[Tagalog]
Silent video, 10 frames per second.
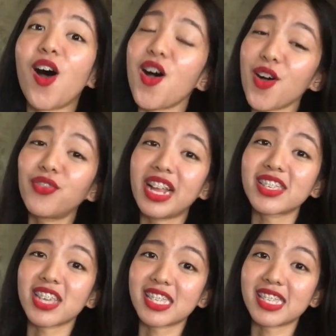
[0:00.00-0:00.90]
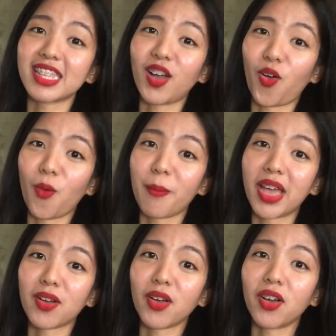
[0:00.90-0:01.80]
Oo, flat-chested ako,
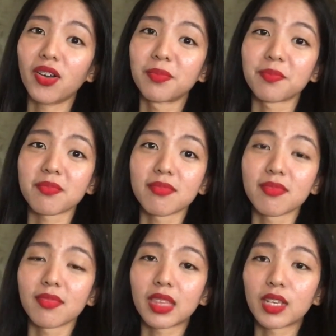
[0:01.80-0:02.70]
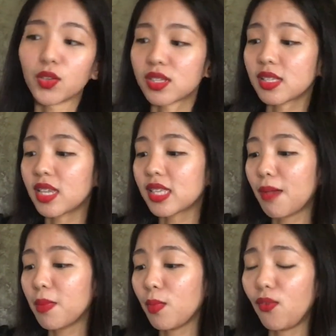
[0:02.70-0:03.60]
pero yung
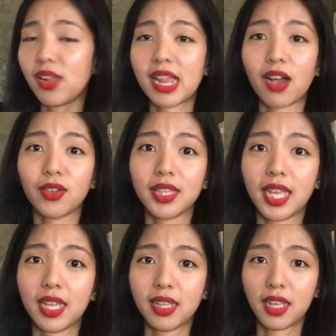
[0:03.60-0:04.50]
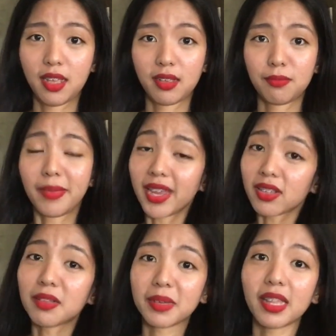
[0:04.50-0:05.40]
sinasabi mong wala akong dede,
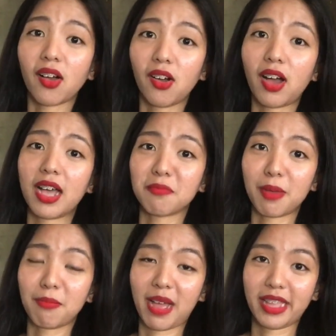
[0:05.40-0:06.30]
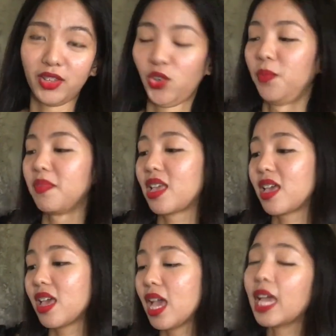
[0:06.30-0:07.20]
meron naman ako kahit papano.
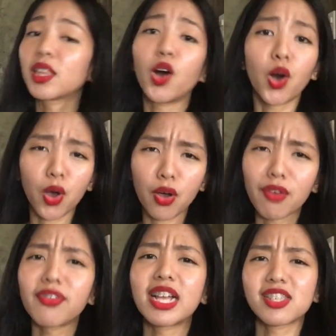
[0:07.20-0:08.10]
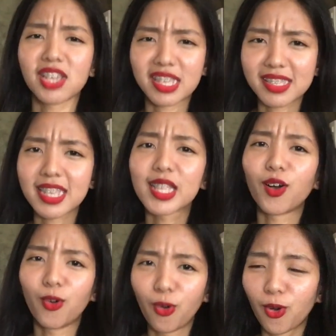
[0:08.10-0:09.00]
And oo, flat-chested
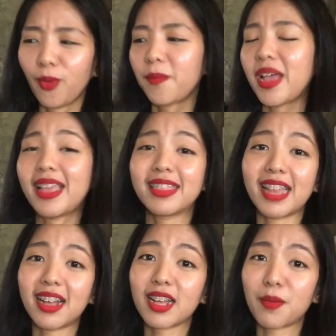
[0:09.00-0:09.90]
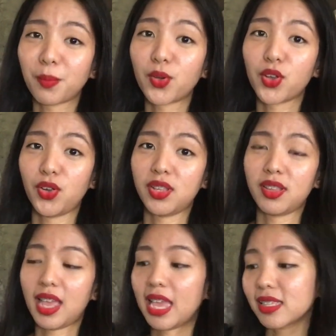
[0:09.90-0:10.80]
ako, and tanggap ko yun.
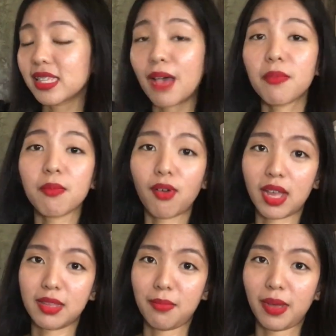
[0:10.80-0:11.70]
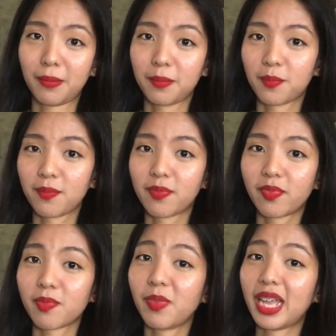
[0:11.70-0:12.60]
And sabi mo nga, di ba,
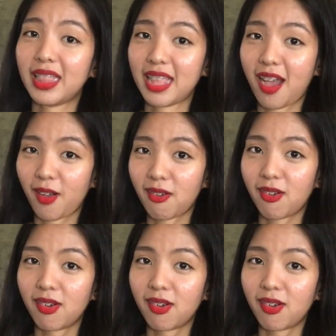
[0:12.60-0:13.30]
maganda ako.